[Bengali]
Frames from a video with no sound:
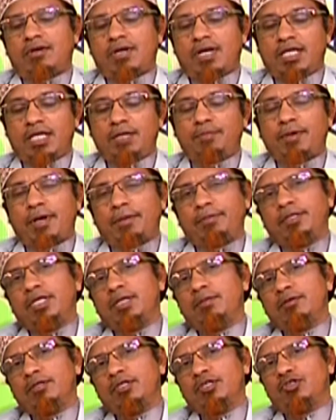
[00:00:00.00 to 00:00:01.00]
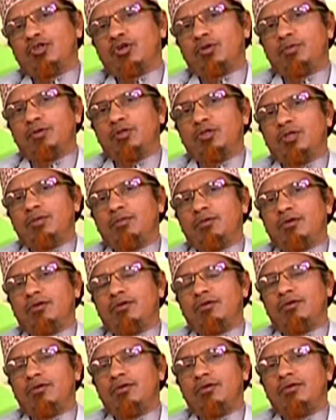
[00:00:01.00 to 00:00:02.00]
আর এই পাপীদের মধ্যে সর্বোত্তম
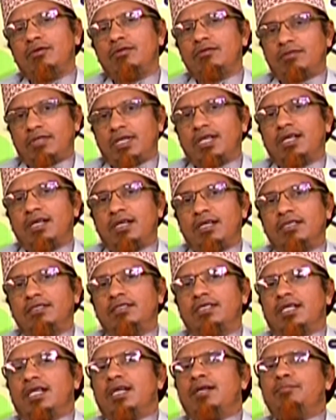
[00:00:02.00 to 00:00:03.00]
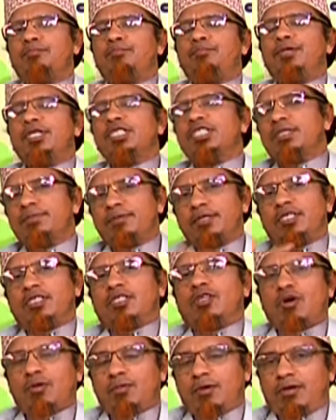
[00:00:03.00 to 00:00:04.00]
হলো তারা যারা বেশি বেশি
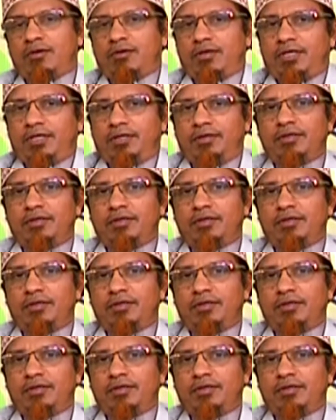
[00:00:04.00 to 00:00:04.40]
তবা করে